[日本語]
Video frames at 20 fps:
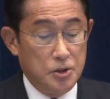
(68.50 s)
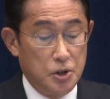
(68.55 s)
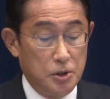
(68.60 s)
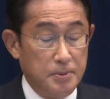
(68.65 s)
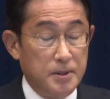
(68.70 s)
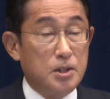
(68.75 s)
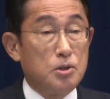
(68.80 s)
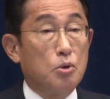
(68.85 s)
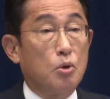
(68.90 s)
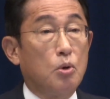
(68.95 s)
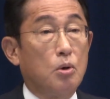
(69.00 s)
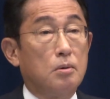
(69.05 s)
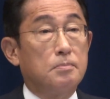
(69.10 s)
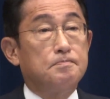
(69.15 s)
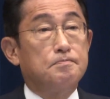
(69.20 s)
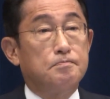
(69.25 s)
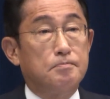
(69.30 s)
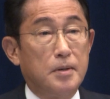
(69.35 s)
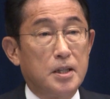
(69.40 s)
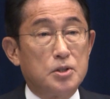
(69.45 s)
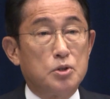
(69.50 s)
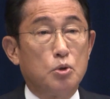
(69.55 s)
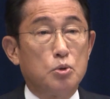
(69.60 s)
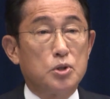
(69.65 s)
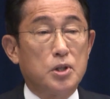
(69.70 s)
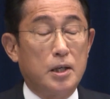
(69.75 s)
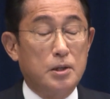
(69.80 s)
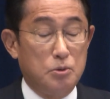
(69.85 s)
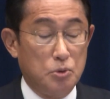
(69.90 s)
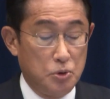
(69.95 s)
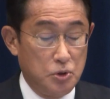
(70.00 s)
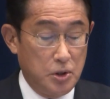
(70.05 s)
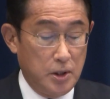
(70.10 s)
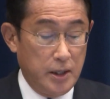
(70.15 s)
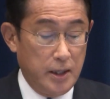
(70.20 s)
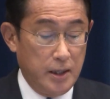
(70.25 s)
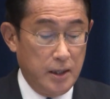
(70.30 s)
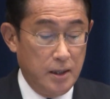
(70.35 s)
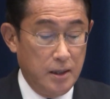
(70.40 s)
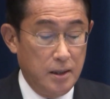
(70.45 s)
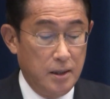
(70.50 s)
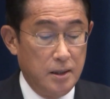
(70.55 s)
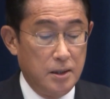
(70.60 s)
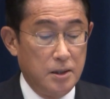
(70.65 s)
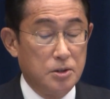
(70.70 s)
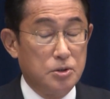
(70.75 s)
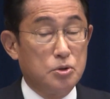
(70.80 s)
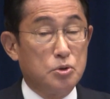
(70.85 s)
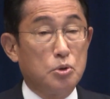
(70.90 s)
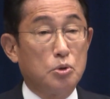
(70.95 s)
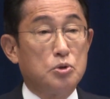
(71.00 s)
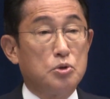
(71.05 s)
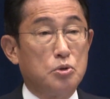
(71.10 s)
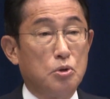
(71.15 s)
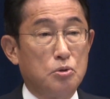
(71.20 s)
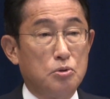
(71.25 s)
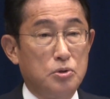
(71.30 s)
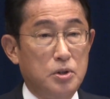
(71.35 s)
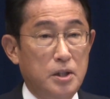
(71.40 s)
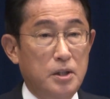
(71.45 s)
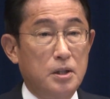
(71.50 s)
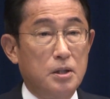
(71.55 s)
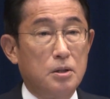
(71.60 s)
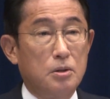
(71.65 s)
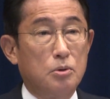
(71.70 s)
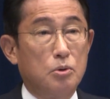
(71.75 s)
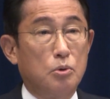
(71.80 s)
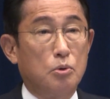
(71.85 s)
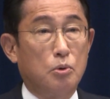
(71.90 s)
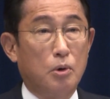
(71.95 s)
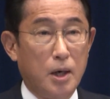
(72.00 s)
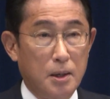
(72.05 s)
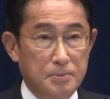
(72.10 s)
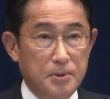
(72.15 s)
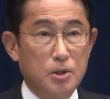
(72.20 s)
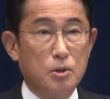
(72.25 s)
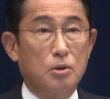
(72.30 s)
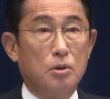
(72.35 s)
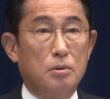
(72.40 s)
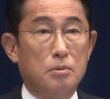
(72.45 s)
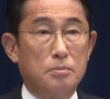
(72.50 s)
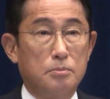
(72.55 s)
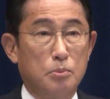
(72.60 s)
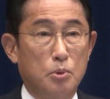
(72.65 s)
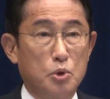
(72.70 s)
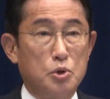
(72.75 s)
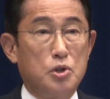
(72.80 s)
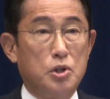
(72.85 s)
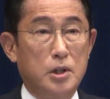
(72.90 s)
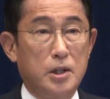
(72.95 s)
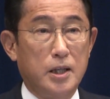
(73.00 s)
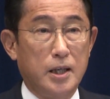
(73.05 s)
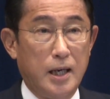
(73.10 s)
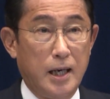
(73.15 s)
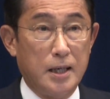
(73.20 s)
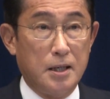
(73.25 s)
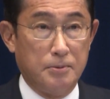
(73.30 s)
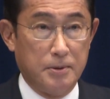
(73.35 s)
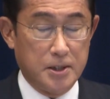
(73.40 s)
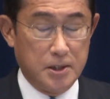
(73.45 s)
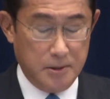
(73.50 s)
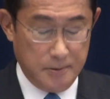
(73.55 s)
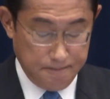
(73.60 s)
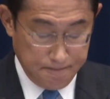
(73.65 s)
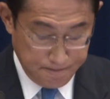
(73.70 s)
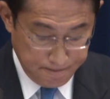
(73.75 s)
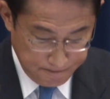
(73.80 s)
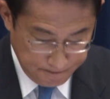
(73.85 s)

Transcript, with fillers: 自民党、まあ、総裁として率直にお詫びを申し上げます。